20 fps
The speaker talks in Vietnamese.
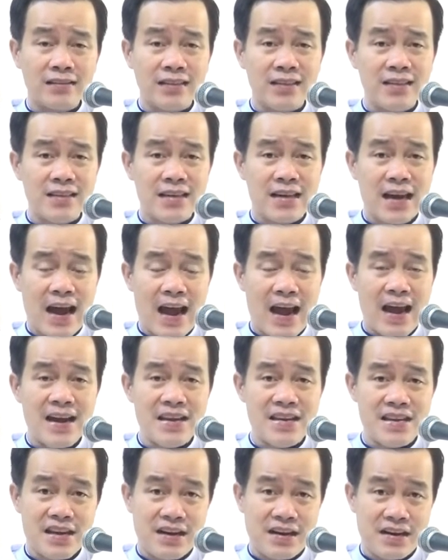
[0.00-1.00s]
tất cả
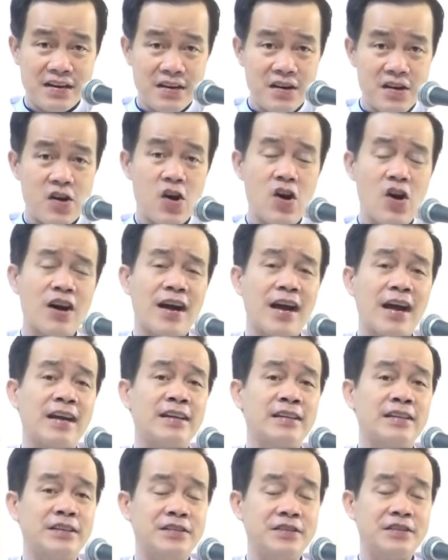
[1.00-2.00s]
những khó
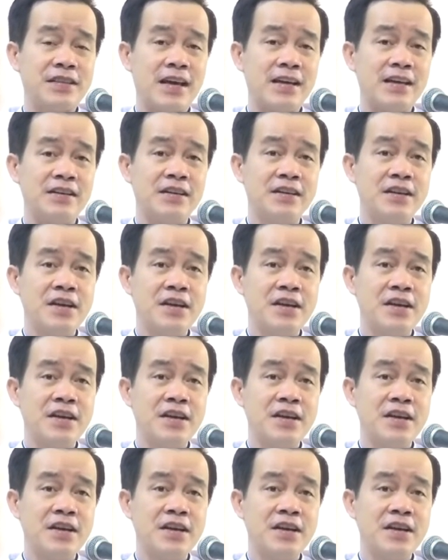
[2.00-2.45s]
khăn thử thách